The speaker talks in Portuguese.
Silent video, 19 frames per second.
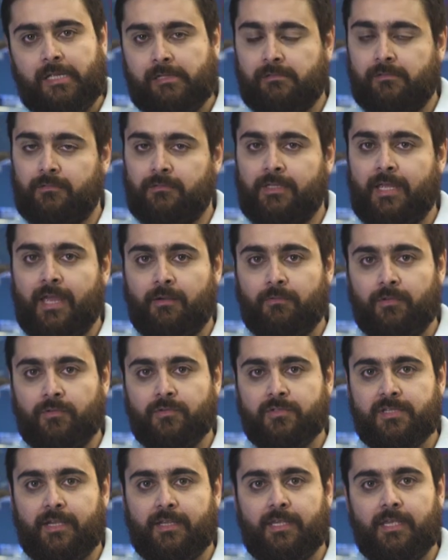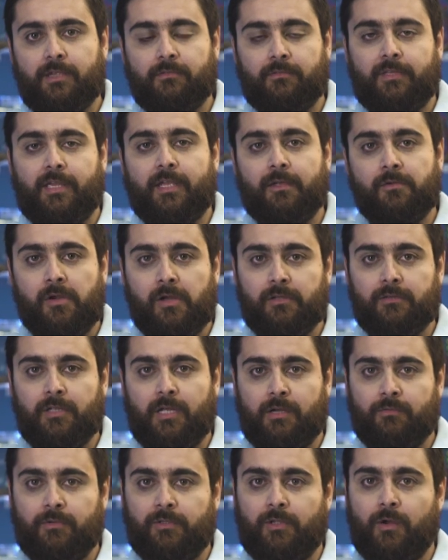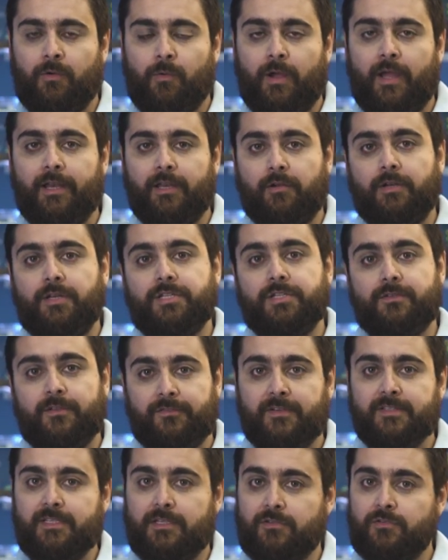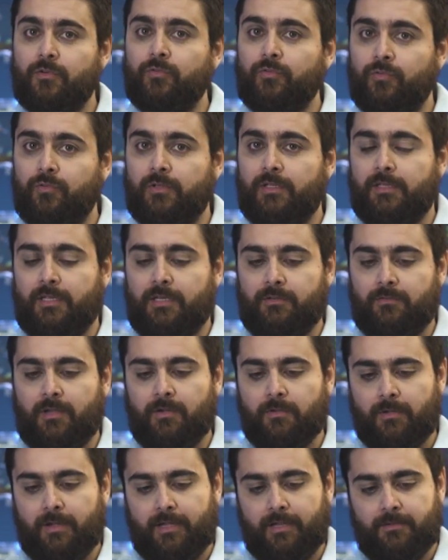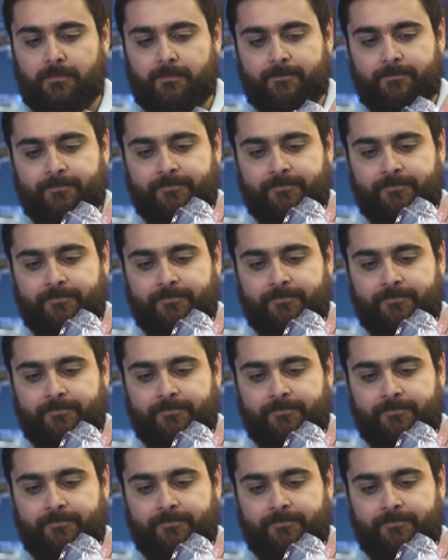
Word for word: da, da água do saquinho está igual à da água do aquário. Agora a gente vai fazer a soltura dele no aquário.